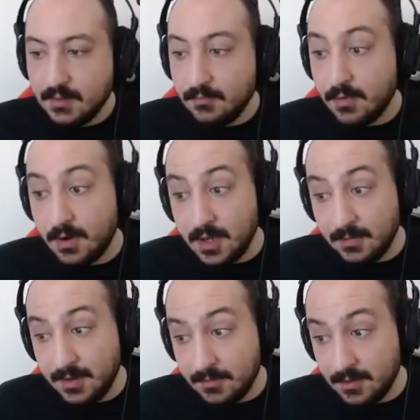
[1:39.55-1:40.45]
Böyle
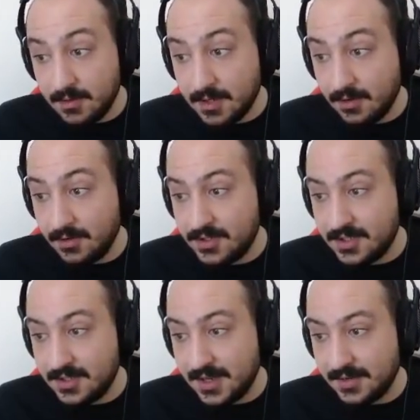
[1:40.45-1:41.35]
bir limonata yok
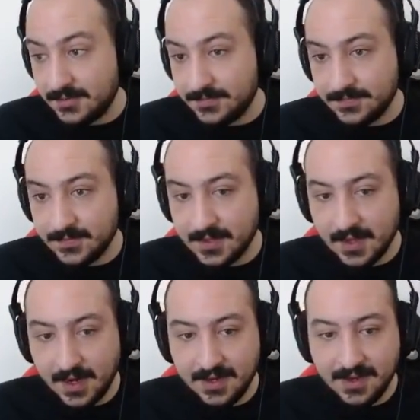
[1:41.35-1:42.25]
cidden.
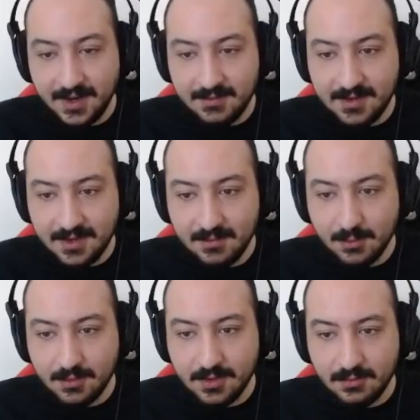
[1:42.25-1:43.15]
Aynen harbiden
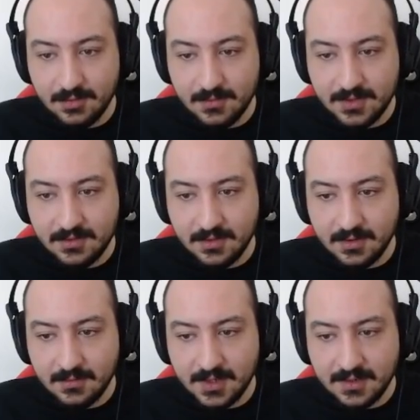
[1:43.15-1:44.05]
limonata gurmesi
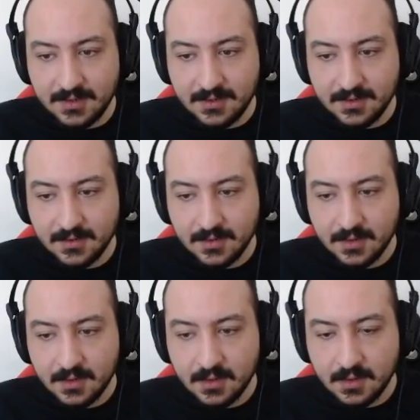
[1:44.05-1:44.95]
oldum artık.
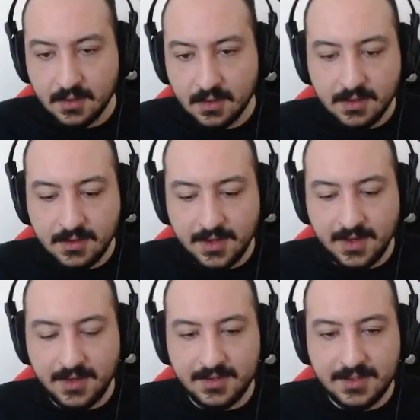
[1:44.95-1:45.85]

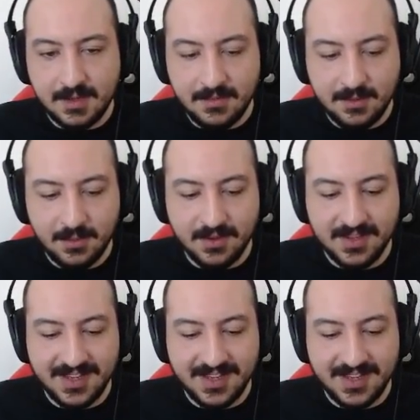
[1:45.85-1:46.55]
Nereye gitsem limonata